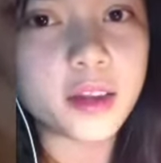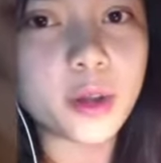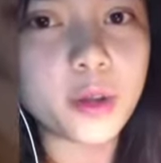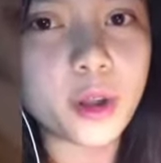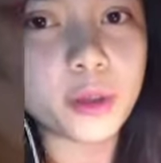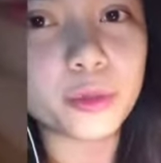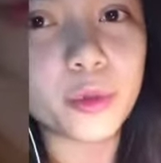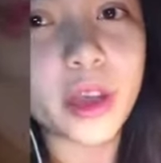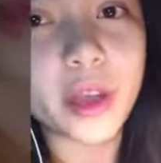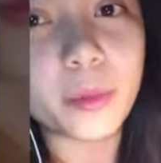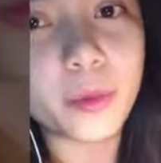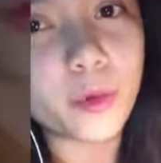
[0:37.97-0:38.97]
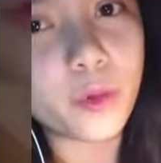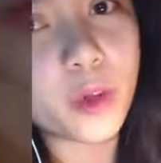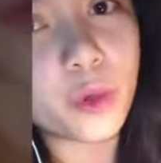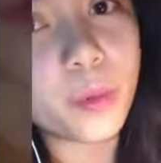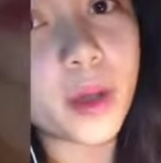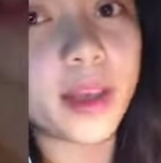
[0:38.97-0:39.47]
ada orang tua yang
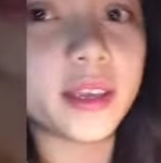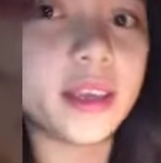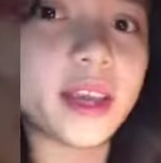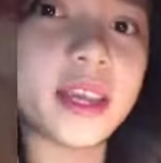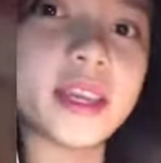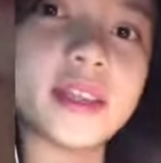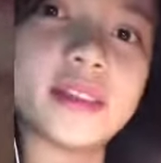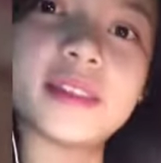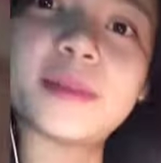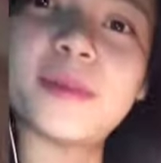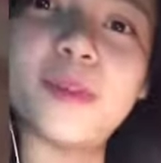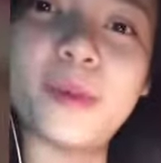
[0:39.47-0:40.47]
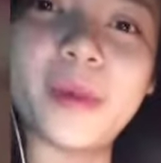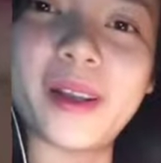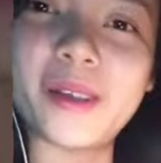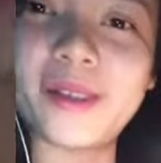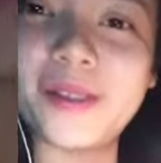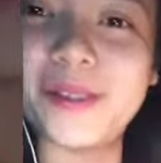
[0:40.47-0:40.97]
perlu kamu bahagiain sebelum
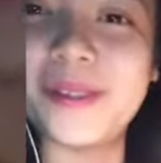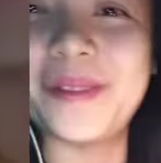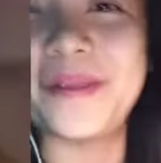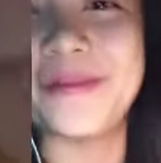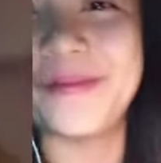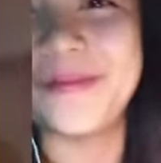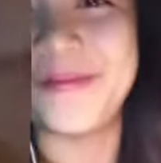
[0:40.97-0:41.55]
aku.